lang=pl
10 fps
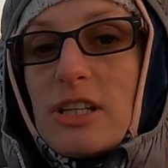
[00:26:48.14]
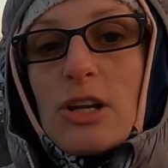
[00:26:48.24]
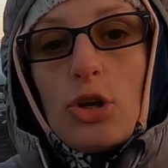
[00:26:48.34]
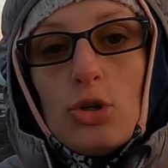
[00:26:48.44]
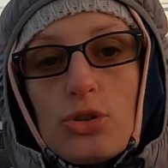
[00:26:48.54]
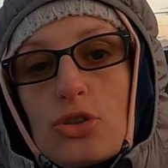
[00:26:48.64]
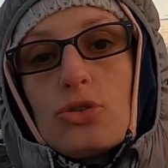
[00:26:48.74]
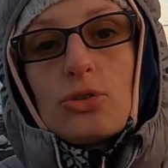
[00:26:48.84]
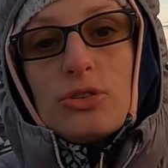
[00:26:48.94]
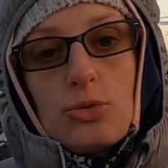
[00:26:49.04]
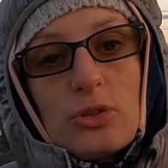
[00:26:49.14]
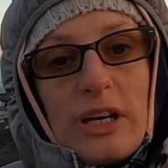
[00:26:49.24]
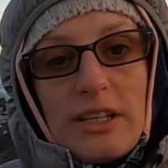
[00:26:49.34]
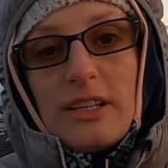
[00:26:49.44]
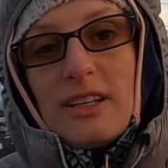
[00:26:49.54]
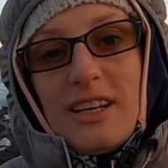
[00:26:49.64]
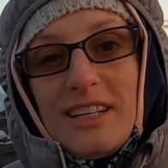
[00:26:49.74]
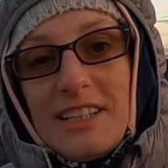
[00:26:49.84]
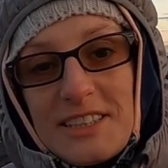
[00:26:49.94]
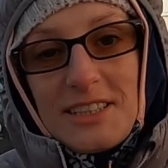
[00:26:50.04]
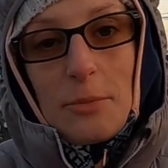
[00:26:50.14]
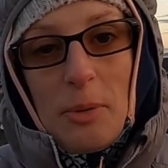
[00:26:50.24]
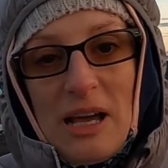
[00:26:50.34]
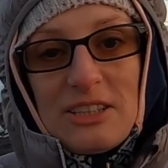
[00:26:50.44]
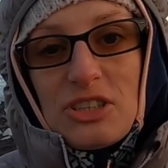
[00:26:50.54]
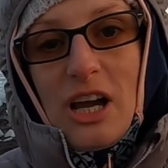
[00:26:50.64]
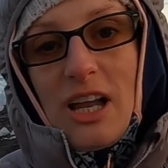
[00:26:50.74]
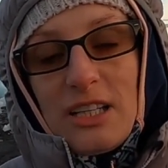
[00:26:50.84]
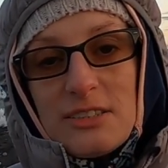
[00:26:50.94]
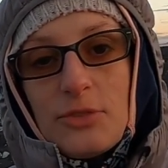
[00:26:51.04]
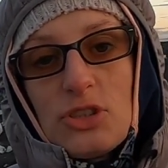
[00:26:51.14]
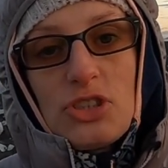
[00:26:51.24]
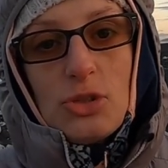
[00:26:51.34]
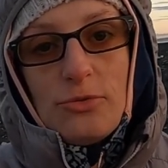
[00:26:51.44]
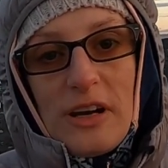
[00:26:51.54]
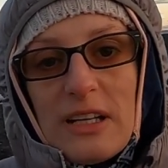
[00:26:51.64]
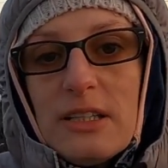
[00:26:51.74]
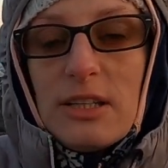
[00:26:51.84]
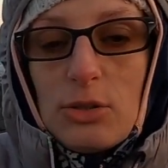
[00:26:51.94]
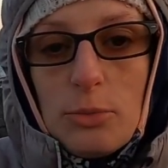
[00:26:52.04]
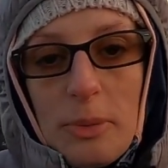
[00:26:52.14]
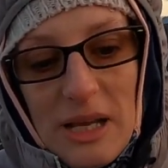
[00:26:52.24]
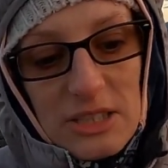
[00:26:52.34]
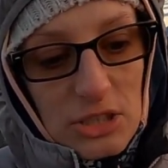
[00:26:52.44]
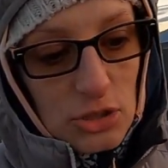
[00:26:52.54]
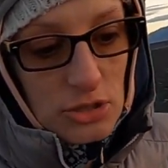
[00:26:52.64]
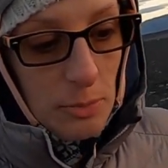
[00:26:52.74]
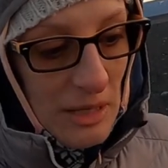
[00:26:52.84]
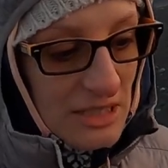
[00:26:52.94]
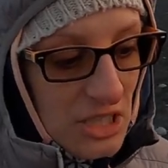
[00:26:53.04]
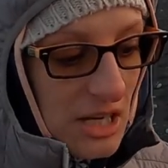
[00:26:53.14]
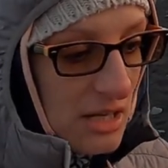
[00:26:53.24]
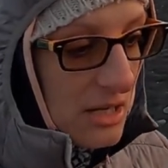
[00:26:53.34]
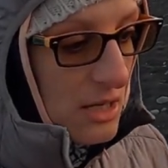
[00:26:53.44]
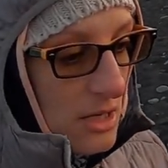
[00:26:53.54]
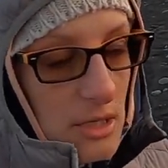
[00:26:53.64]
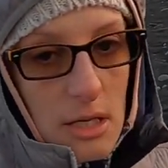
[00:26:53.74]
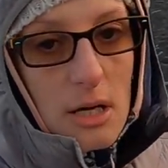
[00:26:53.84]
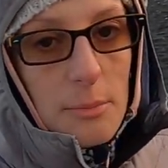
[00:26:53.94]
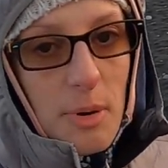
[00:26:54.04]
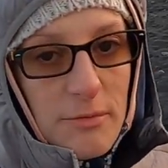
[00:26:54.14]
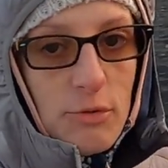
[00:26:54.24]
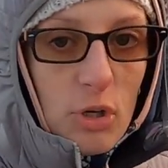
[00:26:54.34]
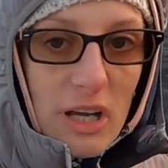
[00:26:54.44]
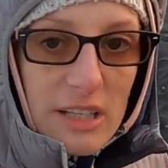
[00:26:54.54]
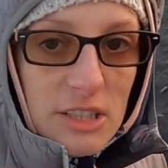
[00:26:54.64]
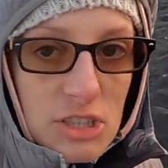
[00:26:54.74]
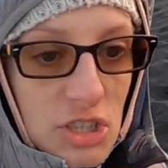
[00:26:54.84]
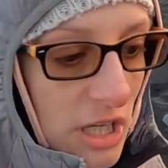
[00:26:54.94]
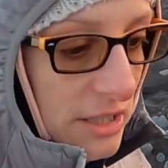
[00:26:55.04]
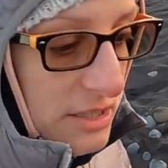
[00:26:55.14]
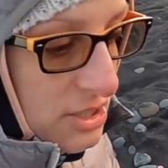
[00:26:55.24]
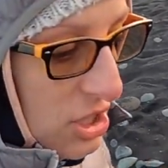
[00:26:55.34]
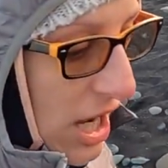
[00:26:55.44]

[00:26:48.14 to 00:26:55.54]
ten lód, który tutaj jest na plaży, ale zwróćcie uwagę na tą plażę. To jest plaża powulkaniczna, jest